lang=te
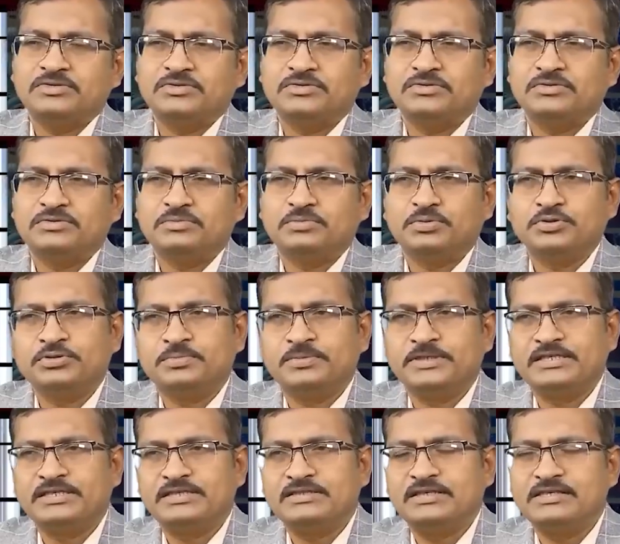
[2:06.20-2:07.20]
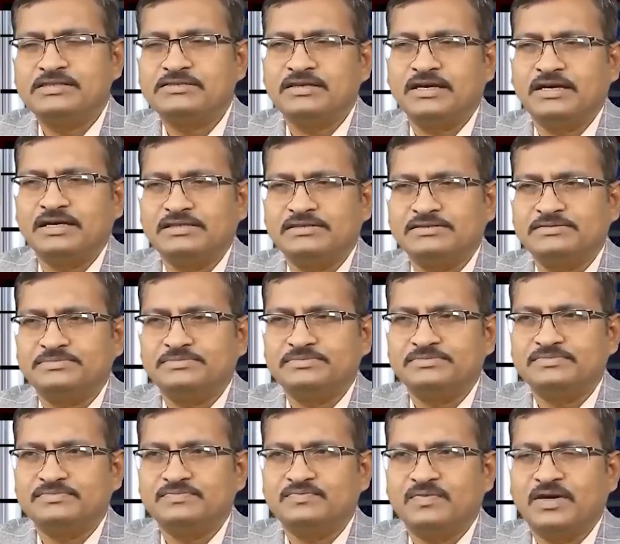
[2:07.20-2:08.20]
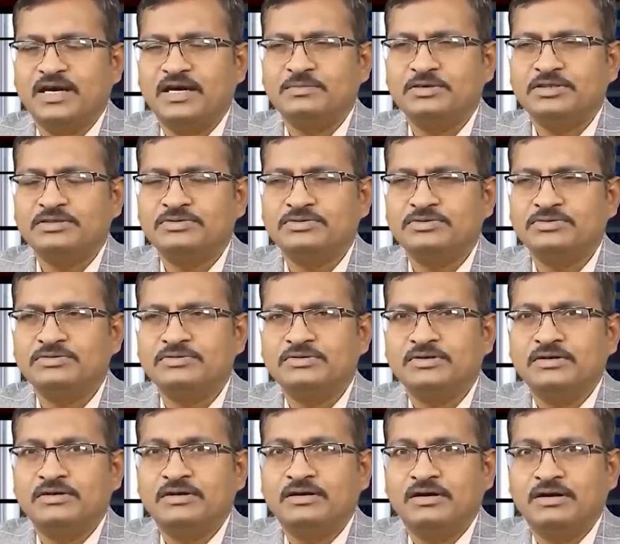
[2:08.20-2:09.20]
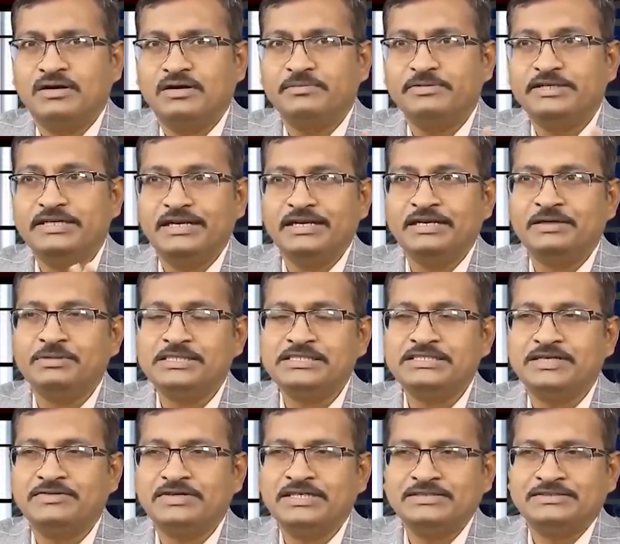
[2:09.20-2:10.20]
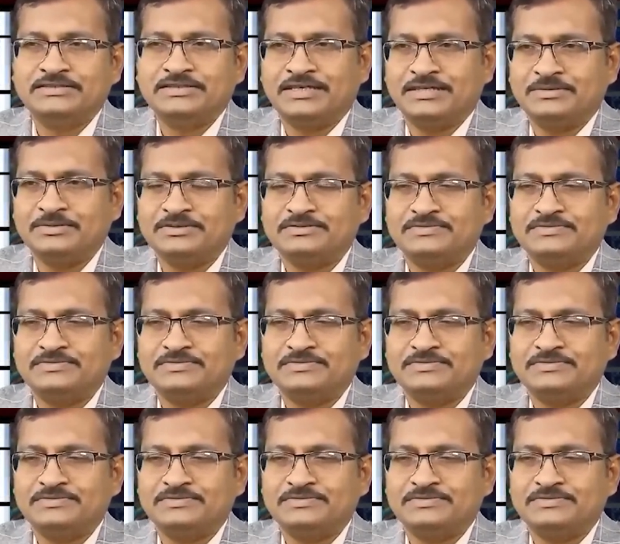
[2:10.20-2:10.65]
నీకు పొదుపు అంటే తెలుసా అని ఆమెకు ఢిల్లీకి పిలిచి అవార్డు ఇచ్చారు